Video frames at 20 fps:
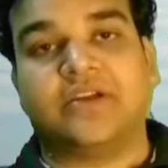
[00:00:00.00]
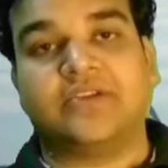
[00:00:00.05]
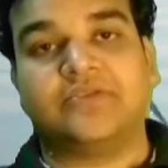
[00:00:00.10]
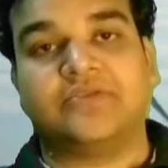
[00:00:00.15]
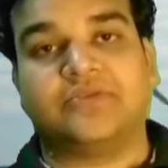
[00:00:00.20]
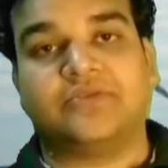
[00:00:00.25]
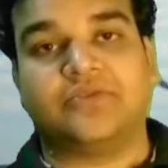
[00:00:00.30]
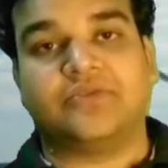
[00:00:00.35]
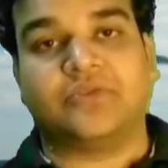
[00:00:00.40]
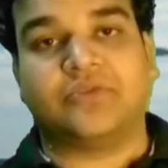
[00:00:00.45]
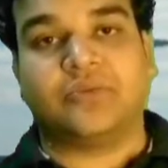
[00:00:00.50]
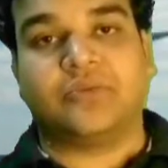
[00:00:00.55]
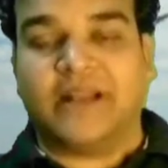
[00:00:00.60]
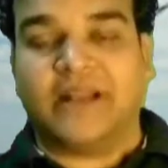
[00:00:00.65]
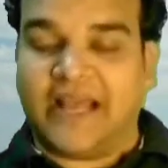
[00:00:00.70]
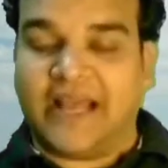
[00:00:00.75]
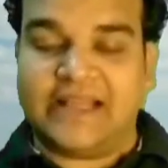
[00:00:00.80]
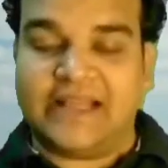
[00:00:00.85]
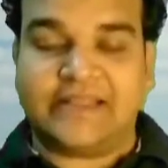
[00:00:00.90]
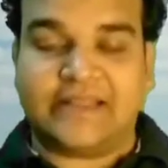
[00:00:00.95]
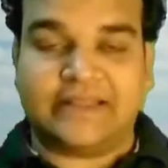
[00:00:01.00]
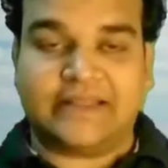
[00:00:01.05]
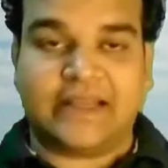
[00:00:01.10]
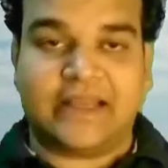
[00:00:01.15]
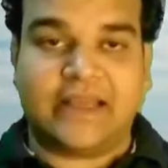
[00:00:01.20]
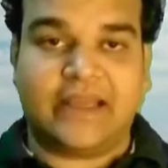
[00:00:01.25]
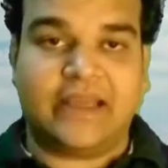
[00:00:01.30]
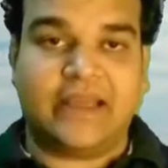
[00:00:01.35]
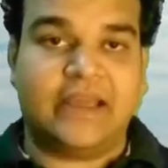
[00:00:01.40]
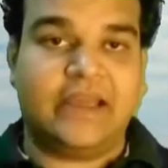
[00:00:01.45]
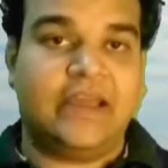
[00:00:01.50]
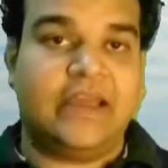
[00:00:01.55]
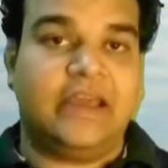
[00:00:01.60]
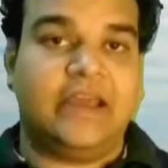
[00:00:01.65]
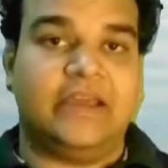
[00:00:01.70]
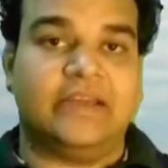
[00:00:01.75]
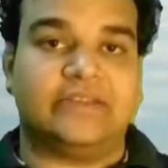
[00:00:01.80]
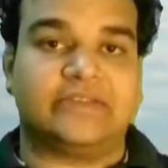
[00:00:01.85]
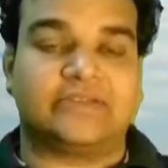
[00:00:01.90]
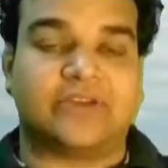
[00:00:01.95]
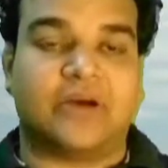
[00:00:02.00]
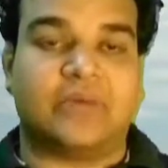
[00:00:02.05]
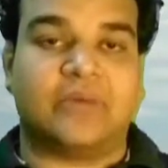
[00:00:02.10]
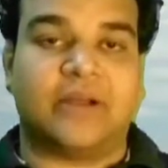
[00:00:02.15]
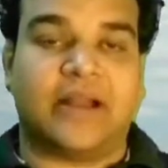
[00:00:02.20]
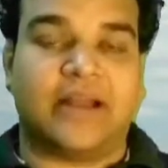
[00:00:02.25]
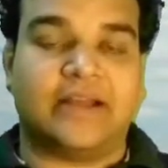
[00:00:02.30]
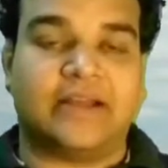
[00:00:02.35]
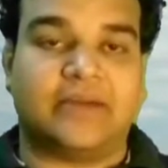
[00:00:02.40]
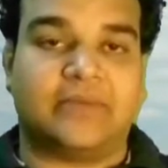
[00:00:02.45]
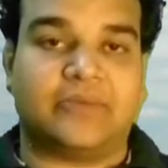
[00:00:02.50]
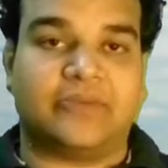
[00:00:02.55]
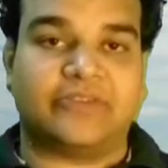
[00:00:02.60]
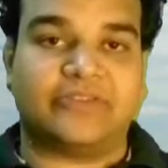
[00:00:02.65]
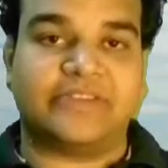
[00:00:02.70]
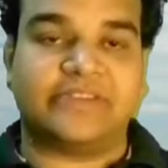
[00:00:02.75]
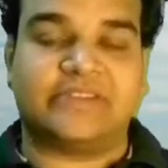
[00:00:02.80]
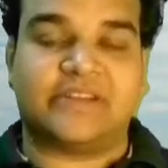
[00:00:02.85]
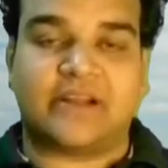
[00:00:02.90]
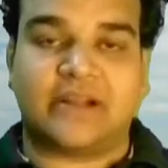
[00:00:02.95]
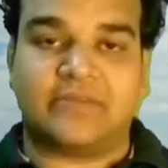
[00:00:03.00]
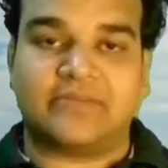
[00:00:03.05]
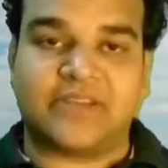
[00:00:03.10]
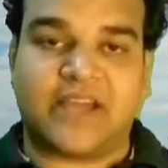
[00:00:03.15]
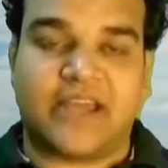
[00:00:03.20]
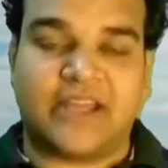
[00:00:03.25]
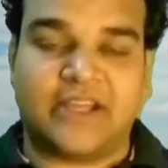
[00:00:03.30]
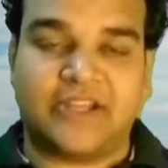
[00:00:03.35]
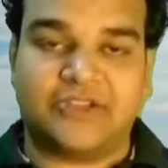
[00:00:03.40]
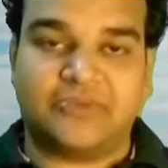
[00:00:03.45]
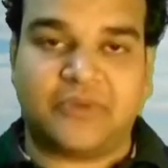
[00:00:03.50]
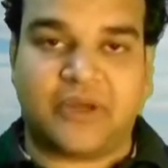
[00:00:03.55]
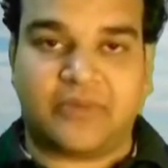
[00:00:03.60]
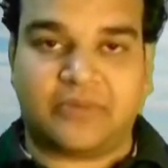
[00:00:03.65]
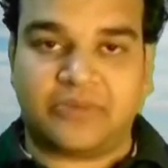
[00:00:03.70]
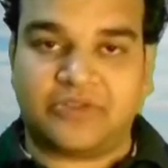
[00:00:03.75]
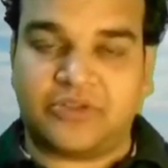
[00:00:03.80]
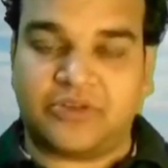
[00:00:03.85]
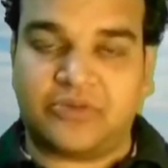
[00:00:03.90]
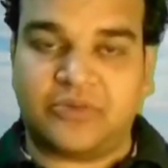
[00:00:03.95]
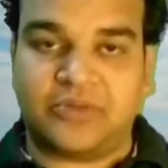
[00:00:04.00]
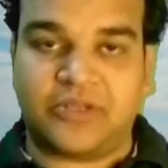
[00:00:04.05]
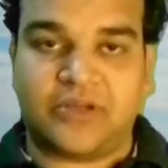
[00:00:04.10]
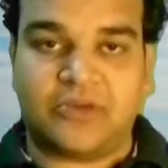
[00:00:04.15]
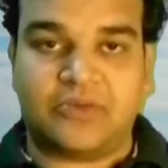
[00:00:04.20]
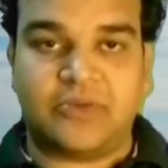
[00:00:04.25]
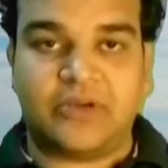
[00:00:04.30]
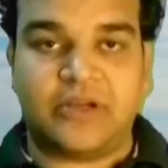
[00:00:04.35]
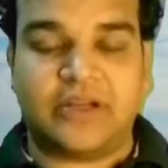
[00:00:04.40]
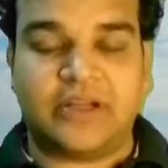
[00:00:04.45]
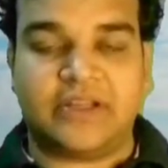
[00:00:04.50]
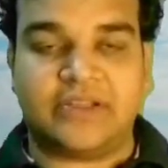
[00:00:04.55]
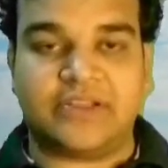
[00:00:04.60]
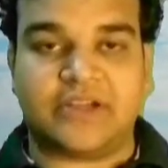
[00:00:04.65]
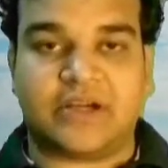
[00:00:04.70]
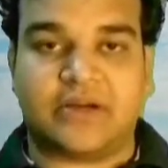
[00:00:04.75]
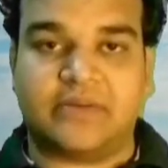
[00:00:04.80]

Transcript: चरण चूर्ण को बनाया जाता है इसको आप बनाने का प्रोसेस अगर आप चाहेंगे तो मैं आपको जरूर बताऊंगा नीचे